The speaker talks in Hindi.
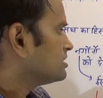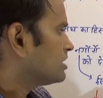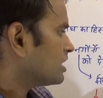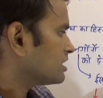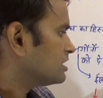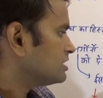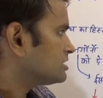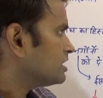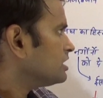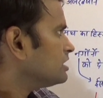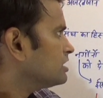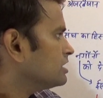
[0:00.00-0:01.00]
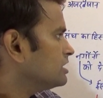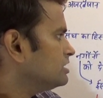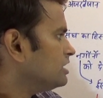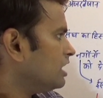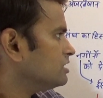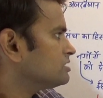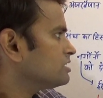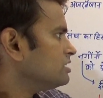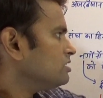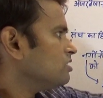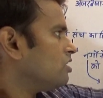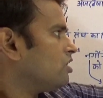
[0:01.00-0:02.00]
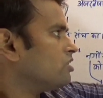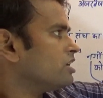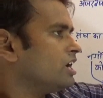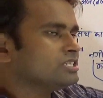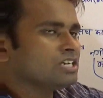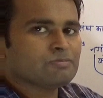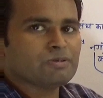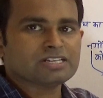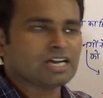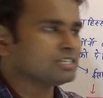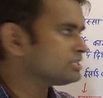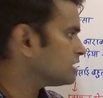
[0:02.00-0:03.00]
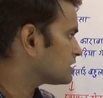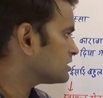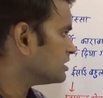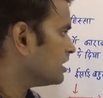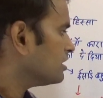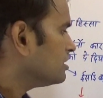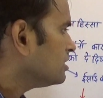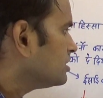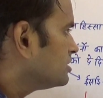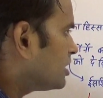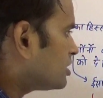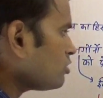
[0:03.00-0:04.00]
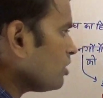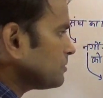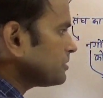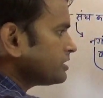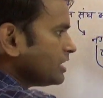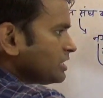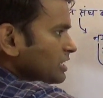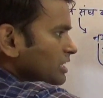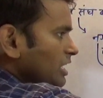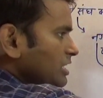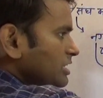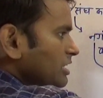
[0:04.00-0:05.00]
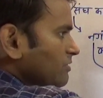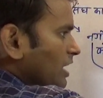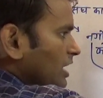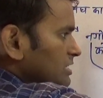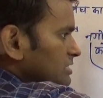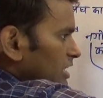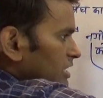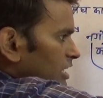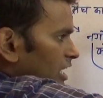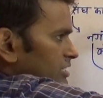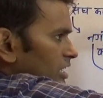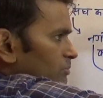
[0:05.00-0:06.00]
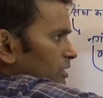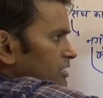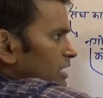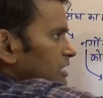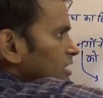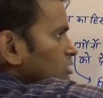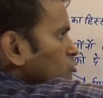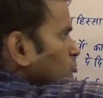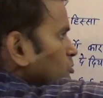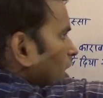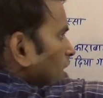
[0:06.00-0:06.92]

टर्की से ईरान से और अजरबैजान से लगती है ये जो आप हिस्सा देख रहे हैं ये वाला हिस्सा ये अजरबैजान इधर तो पूरा